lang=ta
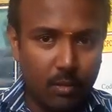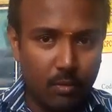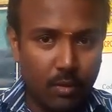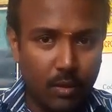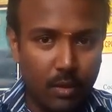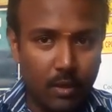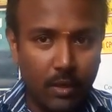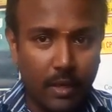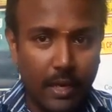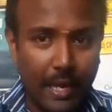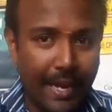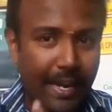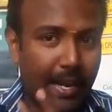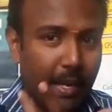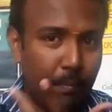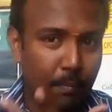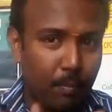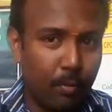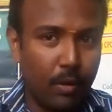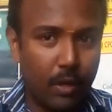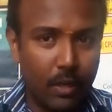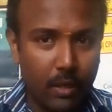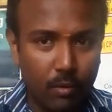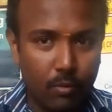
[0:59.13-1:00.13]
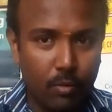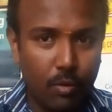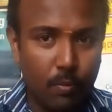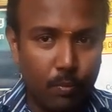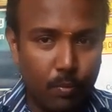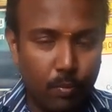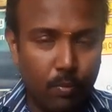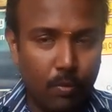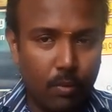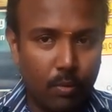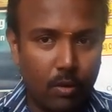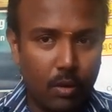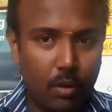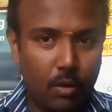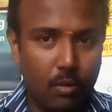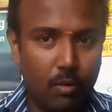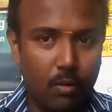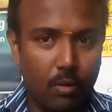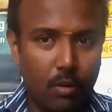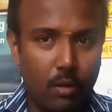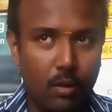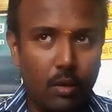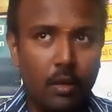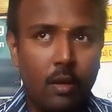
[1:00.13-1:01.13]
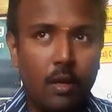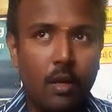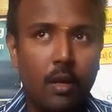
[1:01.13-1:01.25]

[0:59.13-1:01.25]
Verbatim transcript: ஒரு நகைப்புடன் ஒரு ஒரு ஒரு